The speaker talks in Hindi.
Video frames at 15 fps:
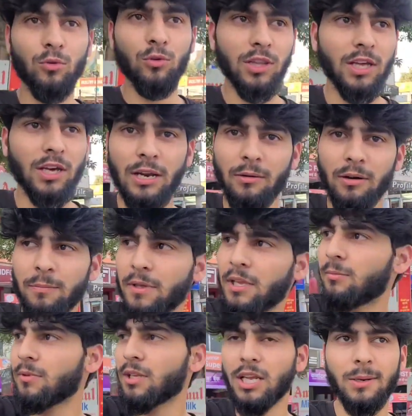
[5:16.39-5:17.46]
बोलना हपी
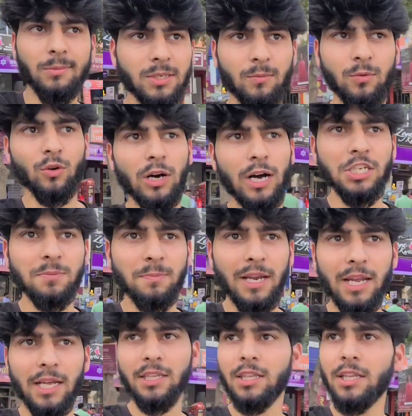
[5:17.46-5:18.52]
रमज़ान आप सबको आज
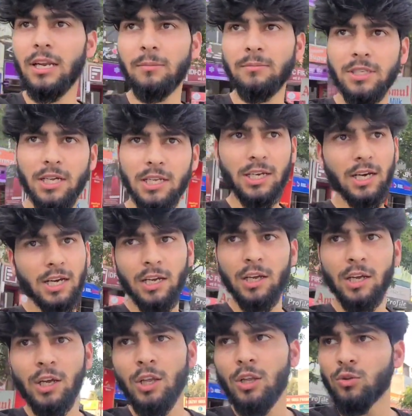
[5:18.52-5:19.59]
पहला दिन है रमज़ान का
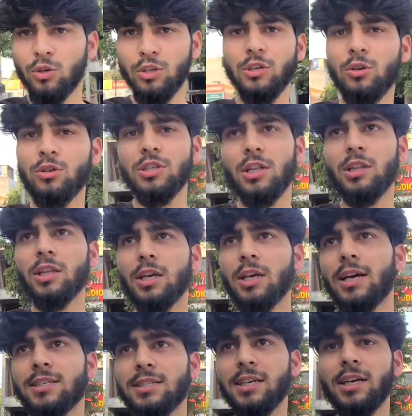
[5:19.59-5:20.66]
तो चलो चलते हैं
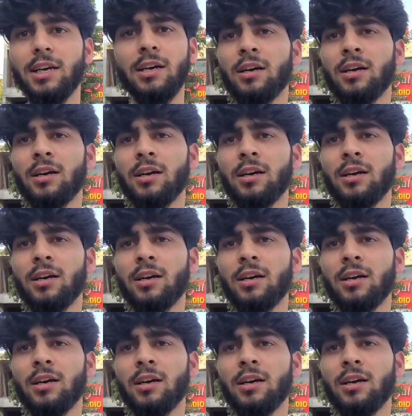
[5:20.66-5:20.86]
यहाँ से